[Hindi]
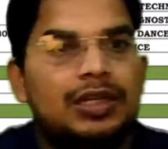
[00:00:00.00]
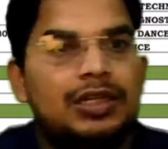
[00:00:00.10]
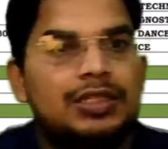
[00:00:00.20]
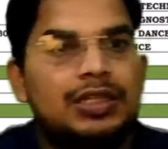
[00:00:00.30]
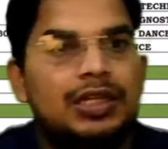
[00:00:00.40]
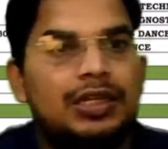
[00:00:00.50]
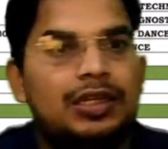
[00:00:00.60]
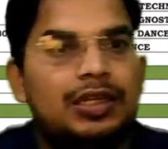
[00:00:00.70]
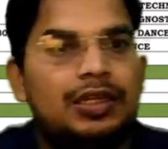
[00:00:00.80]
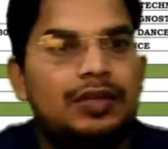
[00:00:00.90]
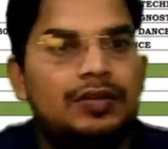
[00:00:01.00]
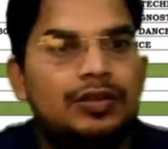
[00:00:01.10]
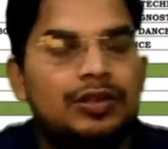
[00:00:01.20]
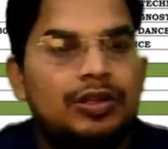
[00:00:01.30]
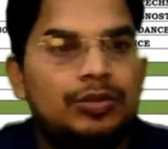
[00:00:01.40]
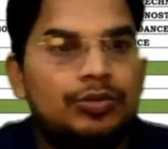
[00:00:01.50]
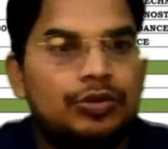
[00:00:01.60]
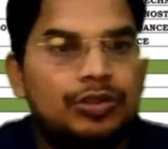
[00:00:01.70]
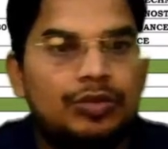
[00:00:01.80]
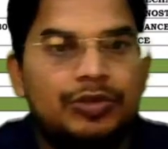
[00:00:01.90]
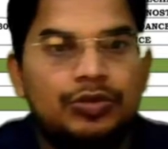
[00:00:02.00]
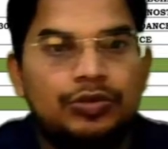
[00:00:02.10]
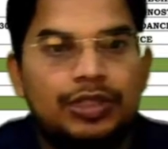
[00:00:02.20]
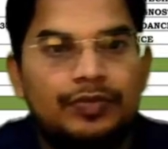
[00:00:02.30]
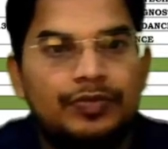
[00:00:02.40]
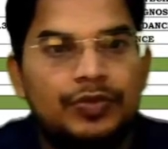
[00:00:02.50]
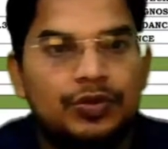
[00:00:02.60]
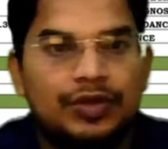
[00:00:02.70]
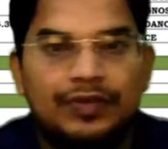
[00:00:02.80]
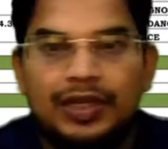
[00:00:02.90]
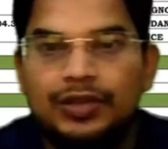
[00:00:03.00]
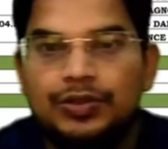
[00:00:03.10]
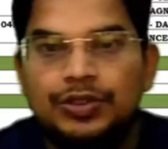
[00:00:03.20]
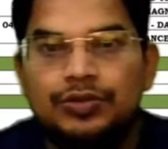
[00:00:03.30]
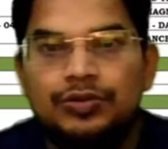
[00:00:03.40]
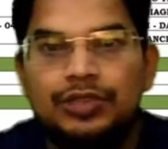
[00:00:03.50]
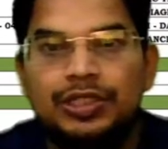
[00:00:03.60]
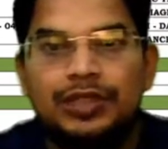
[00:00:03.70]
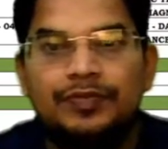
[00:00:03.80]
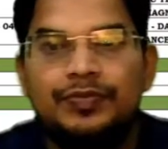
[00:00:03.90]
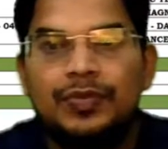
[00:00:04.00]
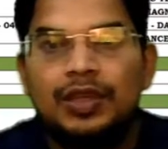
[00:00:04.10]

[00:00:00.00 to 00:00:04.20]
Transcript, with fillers: इंग्लिश का है है फोर्थ ऑफ मे को था ओके फाइन नो इशू ठीक है